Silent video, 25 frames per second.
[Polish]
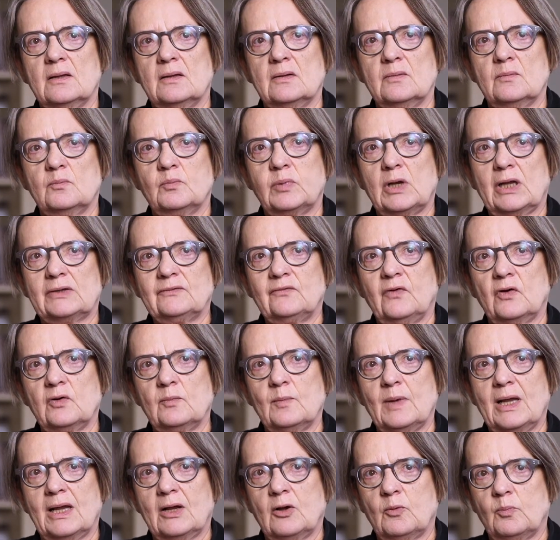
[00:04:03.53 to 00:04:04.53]
y,
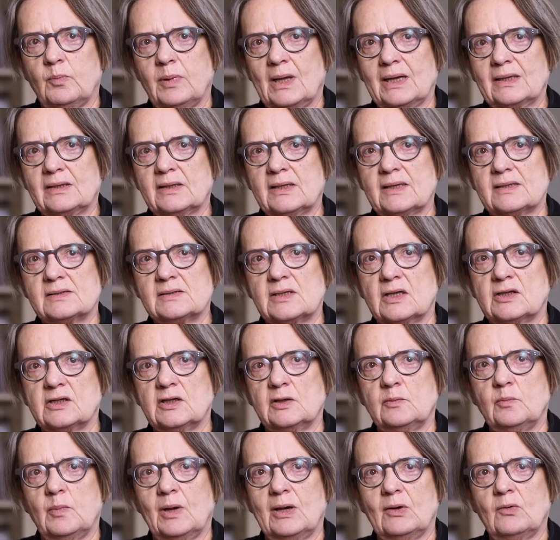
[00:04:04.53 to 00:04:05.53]
Platforma jako partia
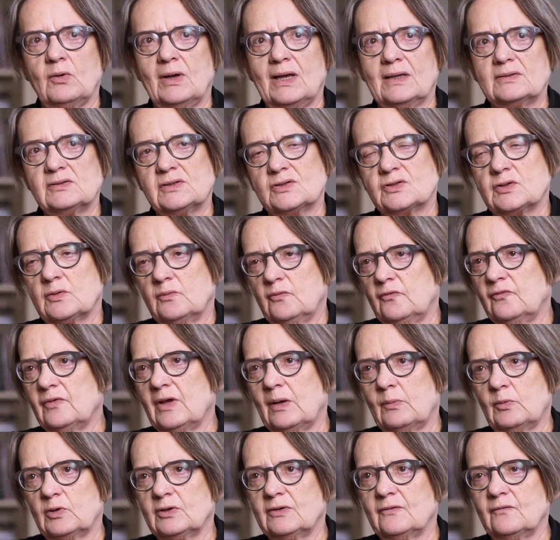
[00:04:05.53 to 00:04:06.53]
zaniedbała, zresztą
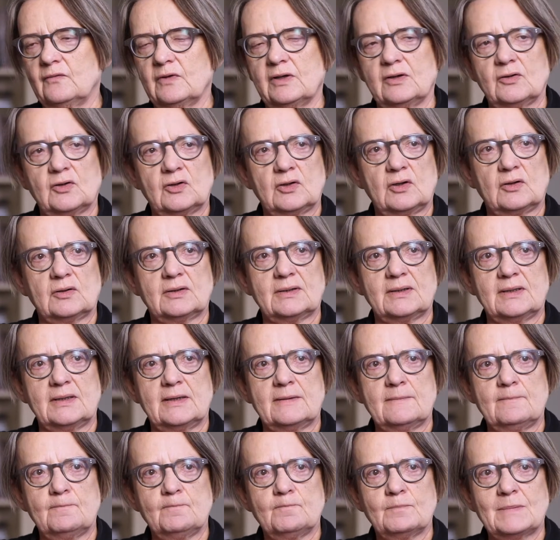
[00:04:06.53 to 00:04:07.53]
mówiłam o tym wielokrotnie,